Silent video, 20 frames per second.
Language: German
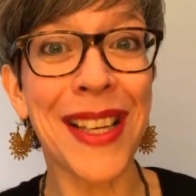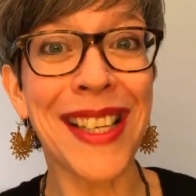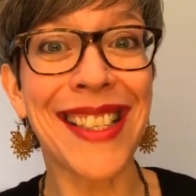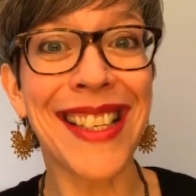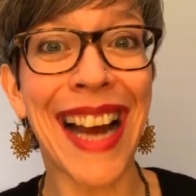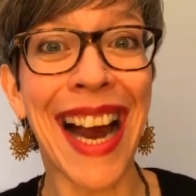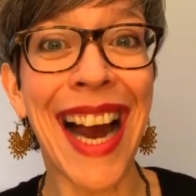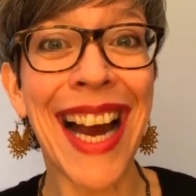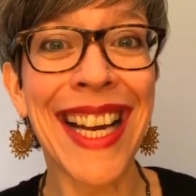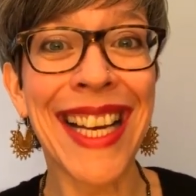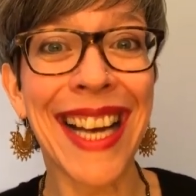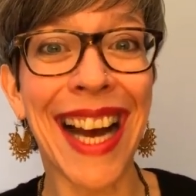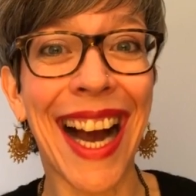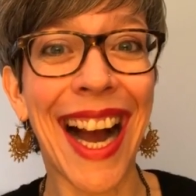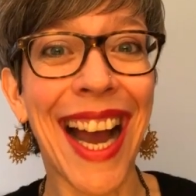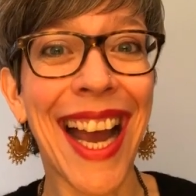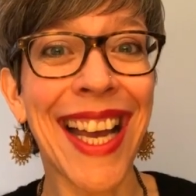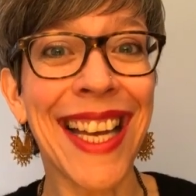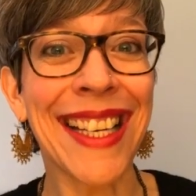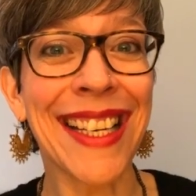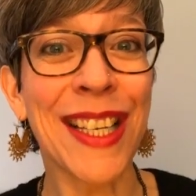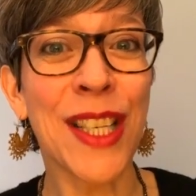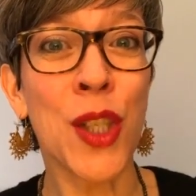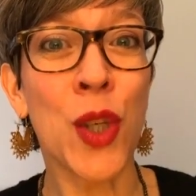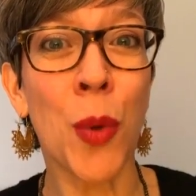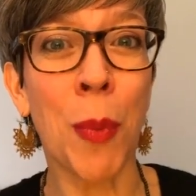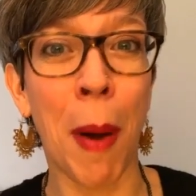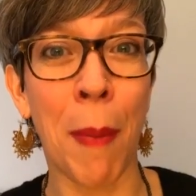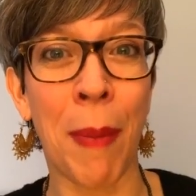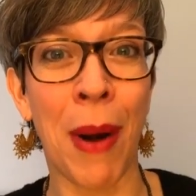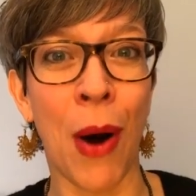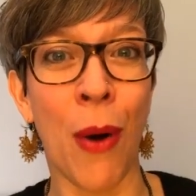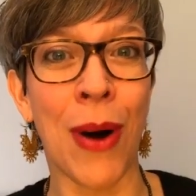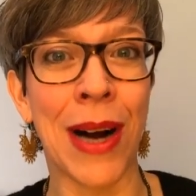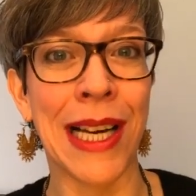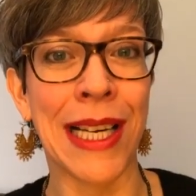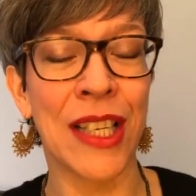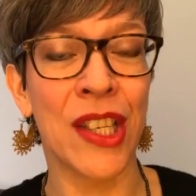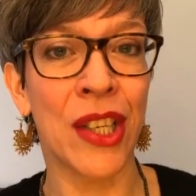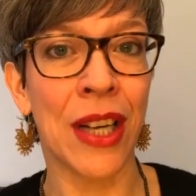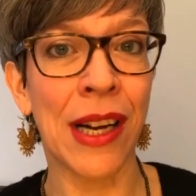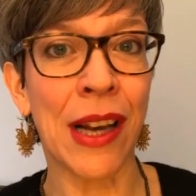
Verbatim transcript: was deine eigene Superpower ist.